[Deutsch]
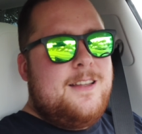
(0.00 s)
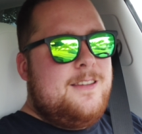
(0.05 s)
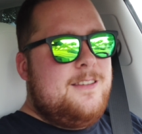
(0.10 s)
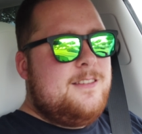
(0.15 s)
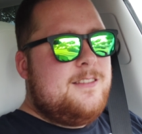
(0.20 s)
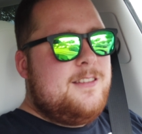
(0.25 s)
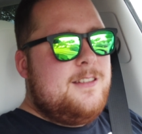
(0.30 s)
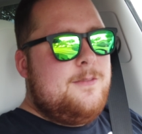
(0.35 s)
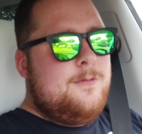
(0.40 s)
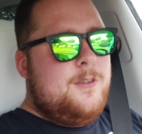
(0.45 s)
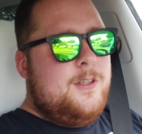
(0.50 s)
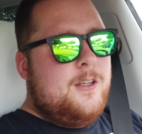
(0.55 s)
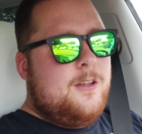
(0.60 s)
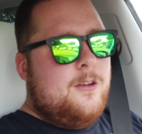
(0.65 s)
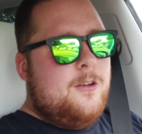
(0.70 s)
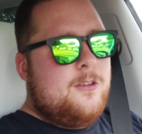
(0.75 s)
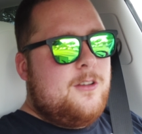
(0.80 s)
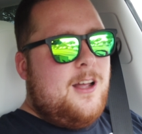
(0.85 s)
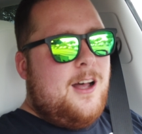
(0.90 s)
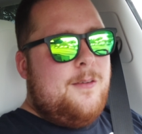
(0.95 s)
Die sind
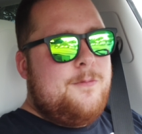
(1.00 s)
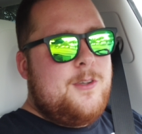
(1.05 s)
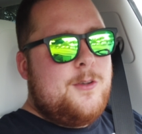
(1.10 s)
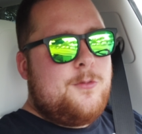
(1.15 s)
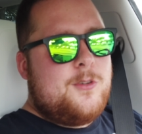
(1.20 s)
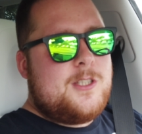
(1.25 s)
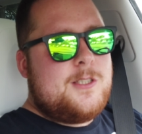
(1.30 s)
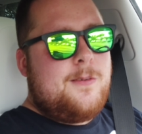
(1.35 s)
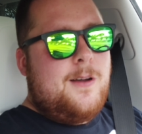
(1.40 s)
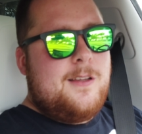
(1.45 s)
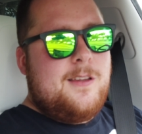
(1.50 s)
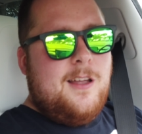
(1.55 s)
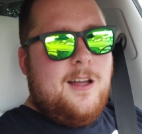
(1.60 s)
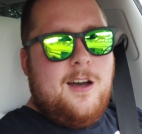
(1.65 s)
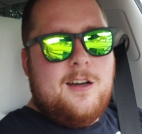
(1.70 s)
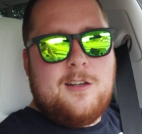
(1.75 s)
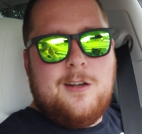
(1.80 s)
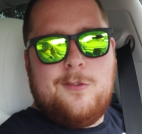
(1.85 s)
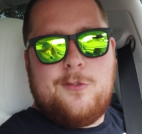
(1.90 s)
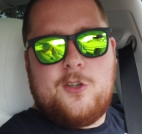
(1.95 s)
wir, da haben wir vor zwei
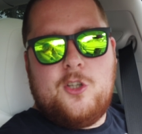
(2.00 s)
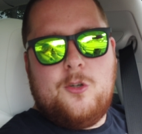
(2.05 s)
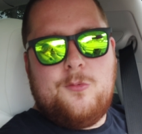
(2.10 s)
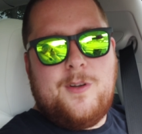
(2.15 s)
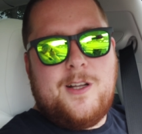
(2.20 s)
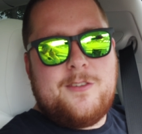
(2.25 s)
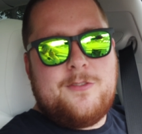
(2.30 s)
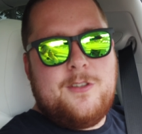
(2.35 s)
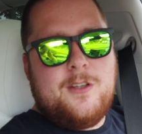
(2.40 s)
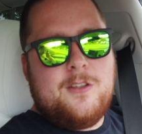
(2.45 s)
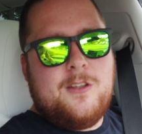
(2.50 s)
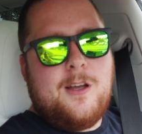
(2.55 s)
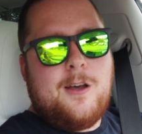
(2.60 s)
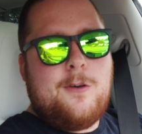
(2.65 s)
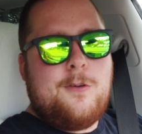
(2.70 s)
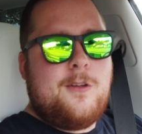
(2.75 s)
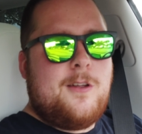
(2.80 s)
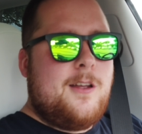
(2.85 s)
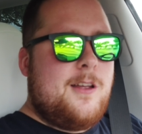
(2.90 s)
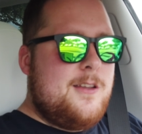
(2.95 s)
Tagen aufgenommen, als wir
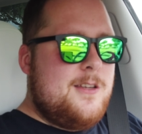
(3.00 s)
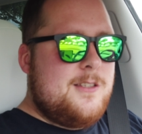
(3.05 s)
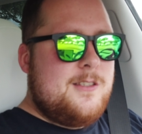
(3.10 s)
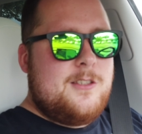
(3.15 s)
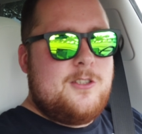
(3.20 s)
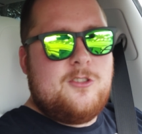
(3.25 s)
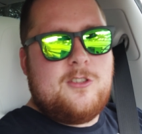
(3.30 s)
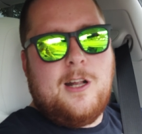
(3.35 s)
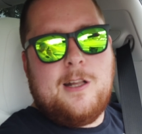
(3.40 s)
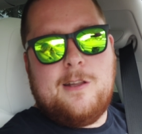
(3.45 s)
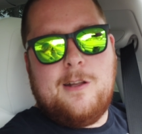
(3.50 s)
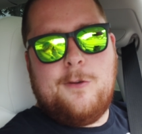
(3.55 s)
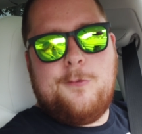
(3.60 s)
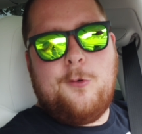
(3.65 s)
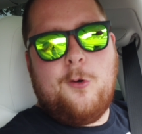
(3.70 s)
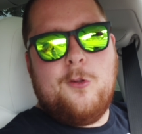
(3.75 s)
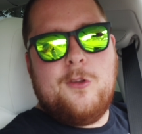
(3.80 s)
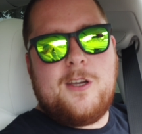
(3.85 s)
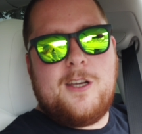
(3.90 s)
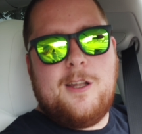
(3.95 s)
nach, in die Stadt nach
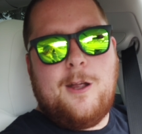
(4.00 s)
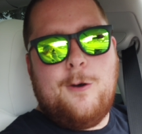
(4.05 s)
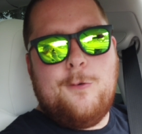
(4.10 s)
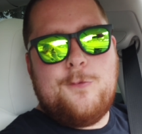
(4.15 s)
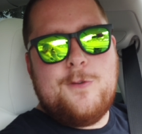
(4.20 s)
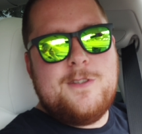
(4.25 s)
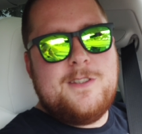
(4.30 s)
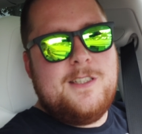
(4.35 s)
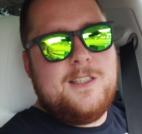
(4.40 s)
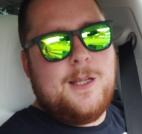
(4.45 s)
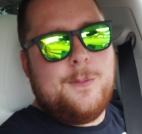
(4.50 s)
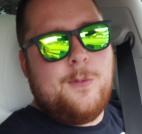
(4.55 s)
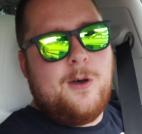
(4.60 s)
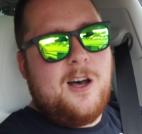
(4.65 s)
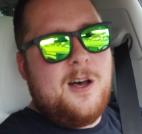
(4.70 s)
vorne gelaufen sind am